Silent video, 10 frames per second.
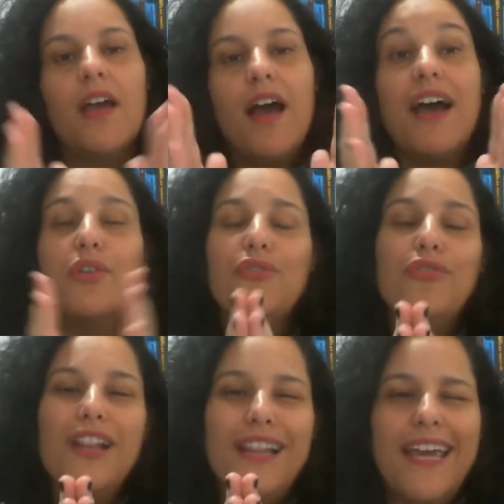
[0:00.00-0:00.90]
Aí eu
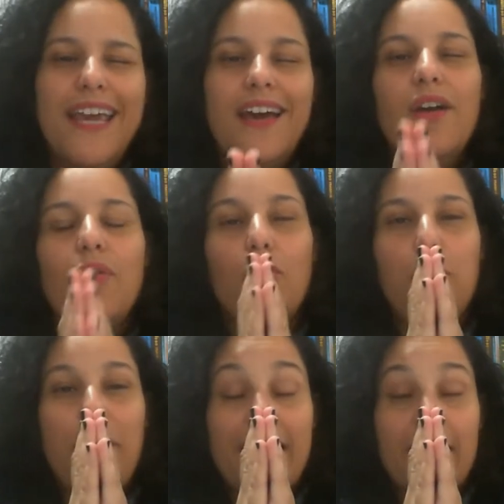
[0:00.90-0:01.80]
vou ler o
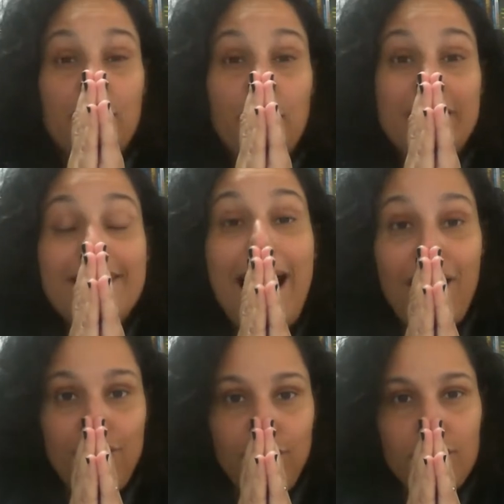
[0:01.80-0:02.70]
parágrafo
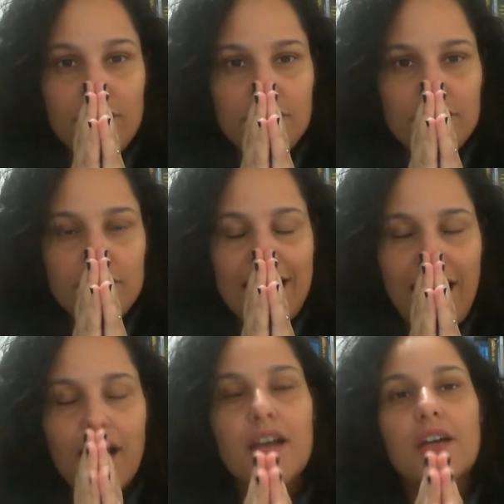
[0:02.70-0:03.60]
oitavo,
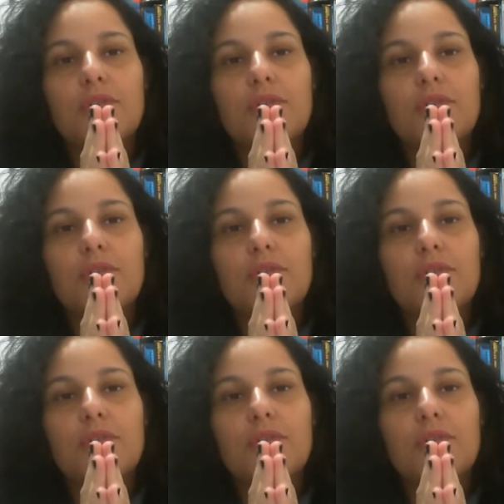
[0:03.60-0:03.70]
tá?